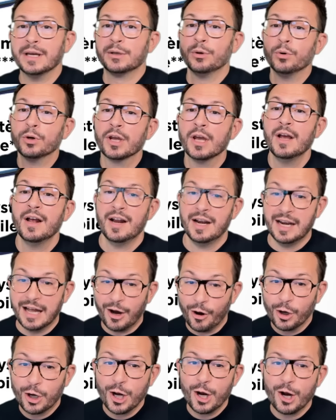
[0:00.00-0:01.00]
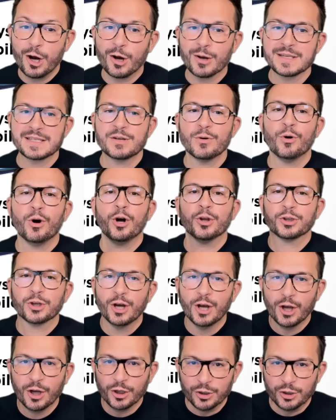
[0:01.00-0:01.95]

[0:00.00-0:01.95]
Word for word: Et donc, là encore, si on rentre